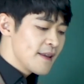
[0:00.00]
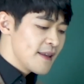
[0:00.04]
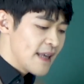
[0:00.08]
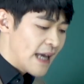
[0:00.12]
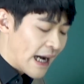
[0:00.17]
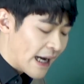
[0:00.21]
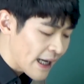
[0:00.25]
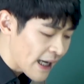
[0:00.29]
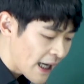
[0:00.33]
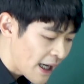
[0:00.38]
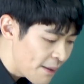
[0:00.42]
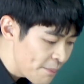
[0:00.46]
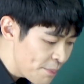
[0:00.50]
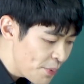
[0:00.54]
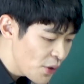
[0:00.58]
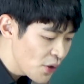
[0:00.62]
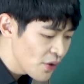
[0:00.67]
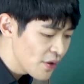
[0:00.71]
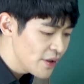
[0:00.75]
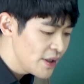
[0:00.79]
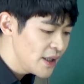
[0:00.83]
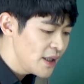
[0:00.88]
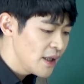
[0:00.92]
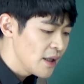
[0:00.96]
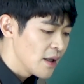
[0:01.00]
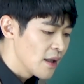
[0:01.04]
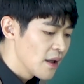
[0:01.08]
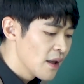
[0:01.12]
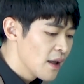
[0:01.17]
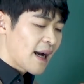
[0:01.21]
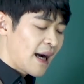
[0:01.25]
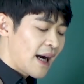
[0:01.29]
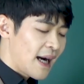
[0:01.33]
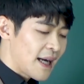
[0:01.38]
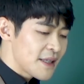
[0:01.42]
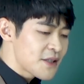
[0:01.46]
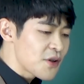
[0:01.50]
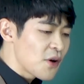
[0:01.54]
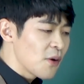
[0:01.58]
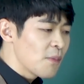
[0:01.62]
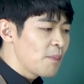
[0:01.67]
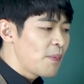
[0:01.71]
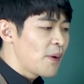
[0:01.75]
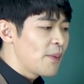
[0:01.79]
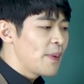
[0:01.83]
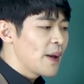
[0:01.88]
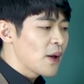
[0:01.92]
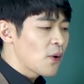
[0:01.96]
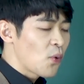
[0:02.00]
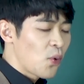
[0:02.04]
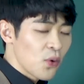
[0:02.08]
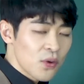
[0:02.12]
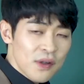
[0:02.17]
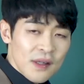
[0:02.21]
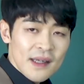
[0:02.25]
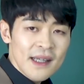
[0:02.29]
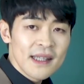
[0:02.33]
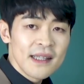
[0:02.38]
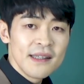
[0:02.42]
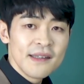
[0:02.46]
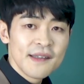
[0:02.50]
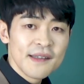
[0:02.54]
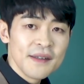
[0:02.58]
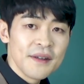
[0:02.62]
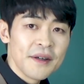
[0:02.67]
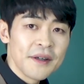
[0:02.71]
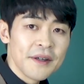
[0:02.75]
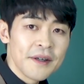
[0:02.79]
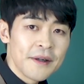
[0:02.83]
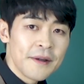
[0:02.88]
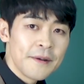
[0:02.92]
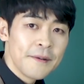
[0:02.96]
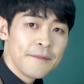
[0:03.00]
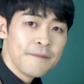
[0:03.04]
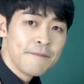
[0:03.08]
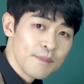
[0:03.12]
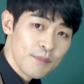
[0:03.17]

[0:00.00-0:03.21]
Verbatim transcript: 약한 표현이 가정법에 고스란히 쓰여요.